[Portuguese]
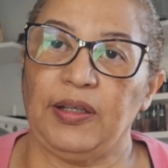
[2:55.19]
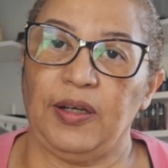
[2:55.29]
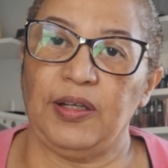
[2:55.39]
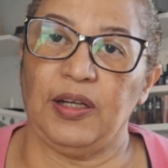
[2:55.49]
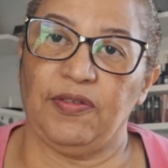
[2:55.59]

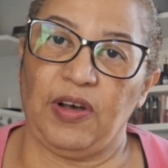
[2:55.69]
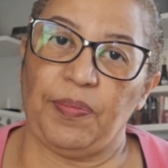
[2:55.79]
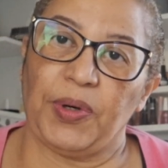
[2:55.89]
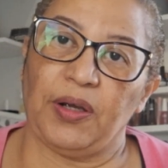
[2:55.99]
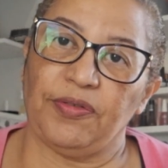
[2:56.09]
né, e
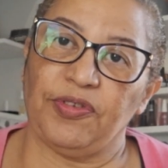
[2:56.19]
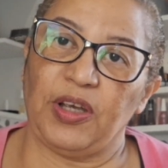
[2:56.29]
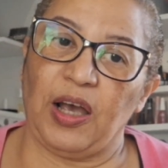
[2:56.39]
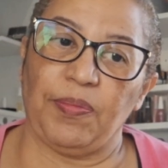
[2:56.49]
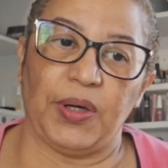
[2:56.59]
levar para
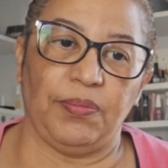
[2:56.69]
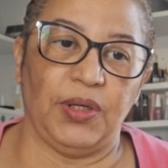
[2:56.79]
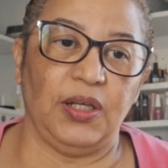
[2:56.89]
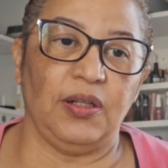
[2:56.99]
afiar para mim,